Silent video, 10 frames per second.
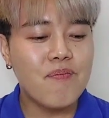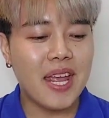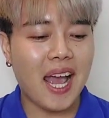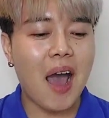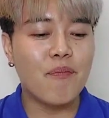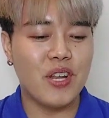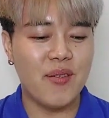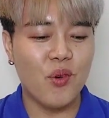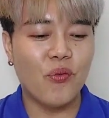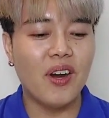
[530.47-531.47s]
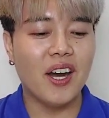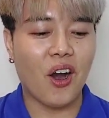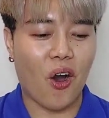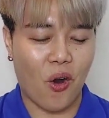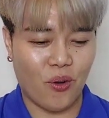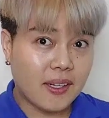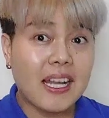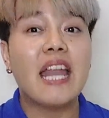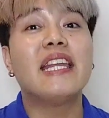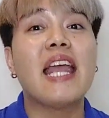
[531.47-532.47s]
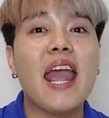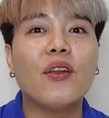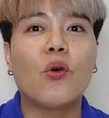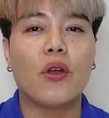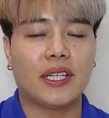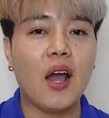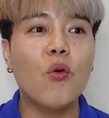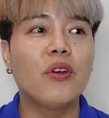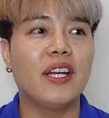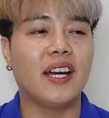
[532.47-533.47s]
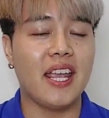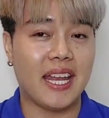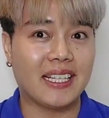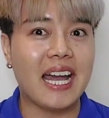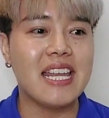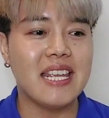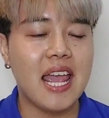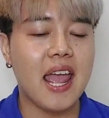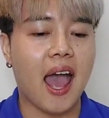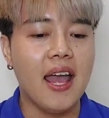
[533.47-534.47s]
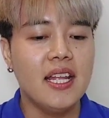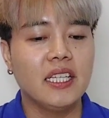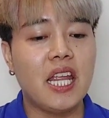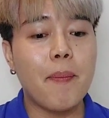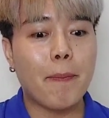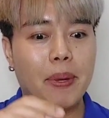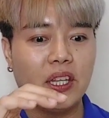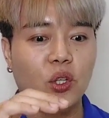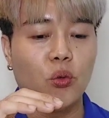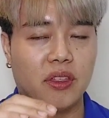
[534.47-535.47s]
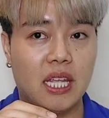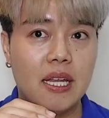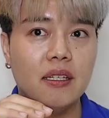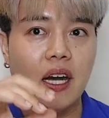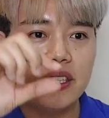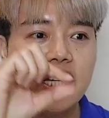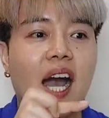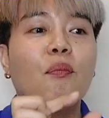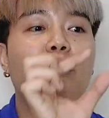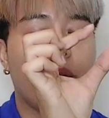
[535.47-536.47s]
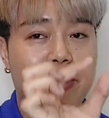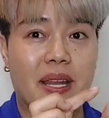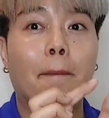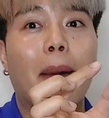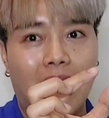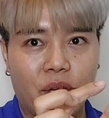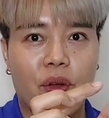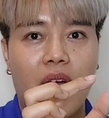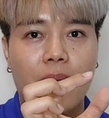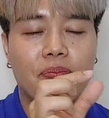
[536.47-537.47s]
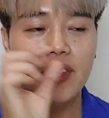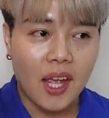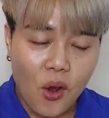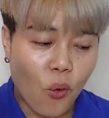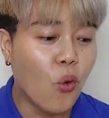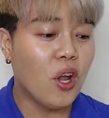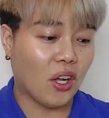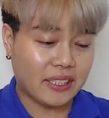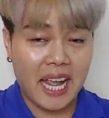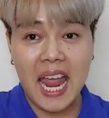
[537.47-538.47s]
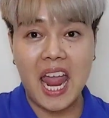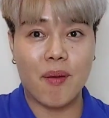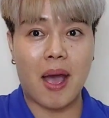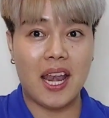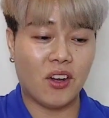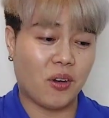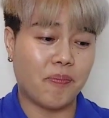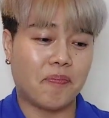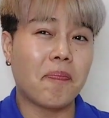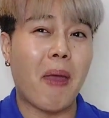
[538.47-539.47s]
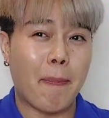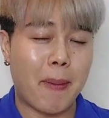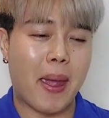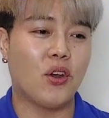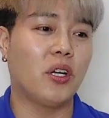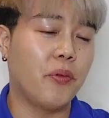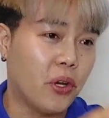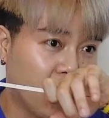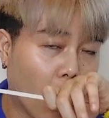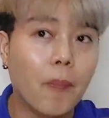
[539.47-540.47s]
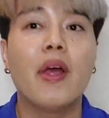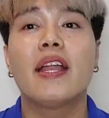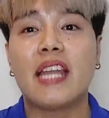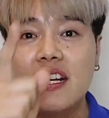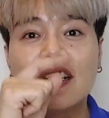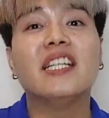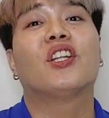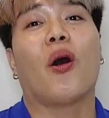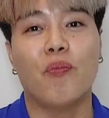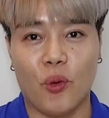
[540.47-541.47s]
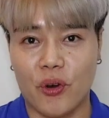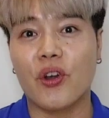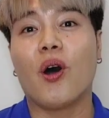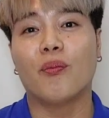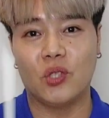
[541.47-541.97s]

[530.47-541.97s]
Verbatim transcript: เมคอัพรีมูเวอร์ของกาดิเย่ทุกคน ถ้าคุณเคยเห็นกาดิเย่ที่มันเป็นลุ่มสีเหลืองที่ข้างบนมันมีน้ำมันด้วยอ่ะ คุณลองเทมาแล้วก็แตะแตะแตะดมหรือดมนั่นคือกลิ่นท็อปโน้ตของน้ำหอม